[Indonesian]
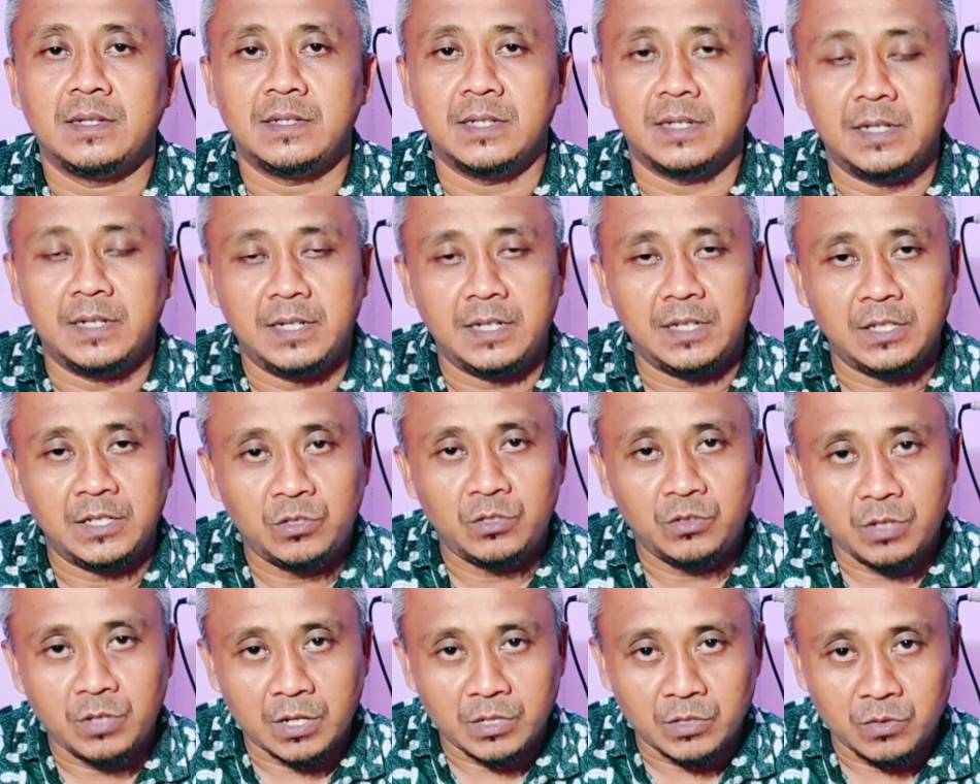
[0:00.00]
Jadi
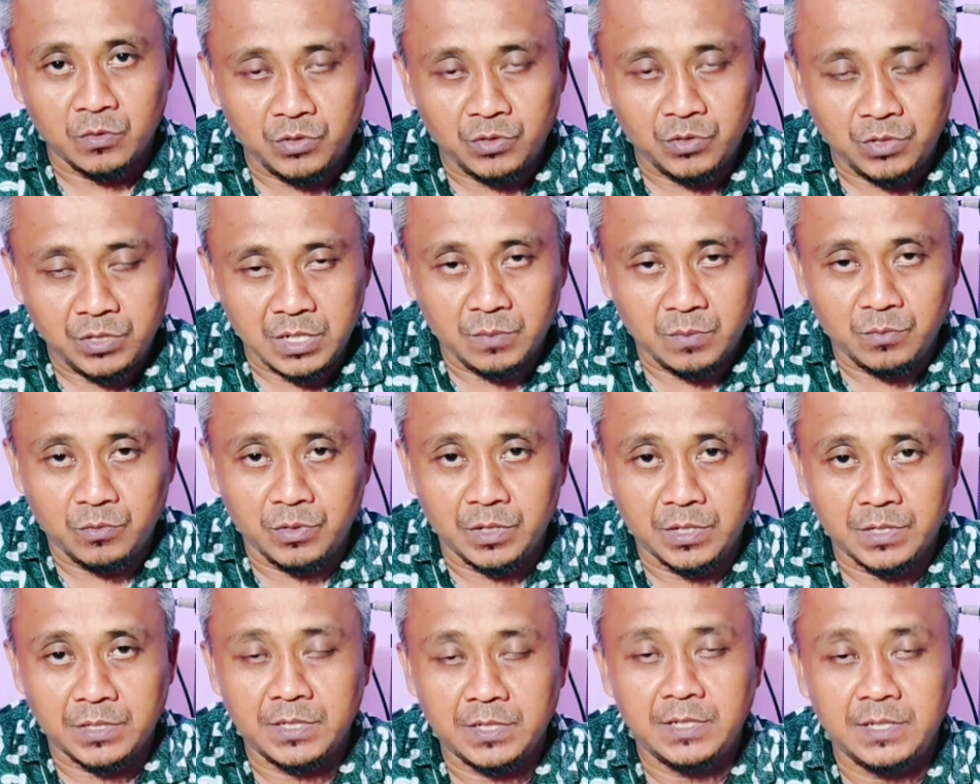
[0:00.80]
itu ya solusinya
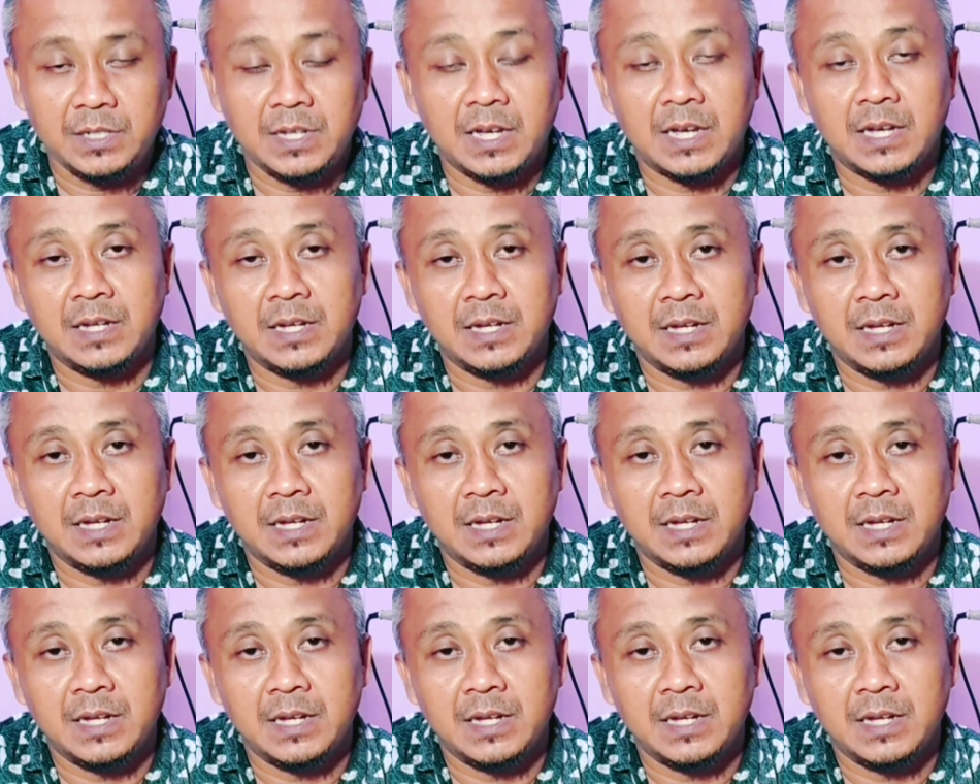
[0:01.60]
Bu Desi.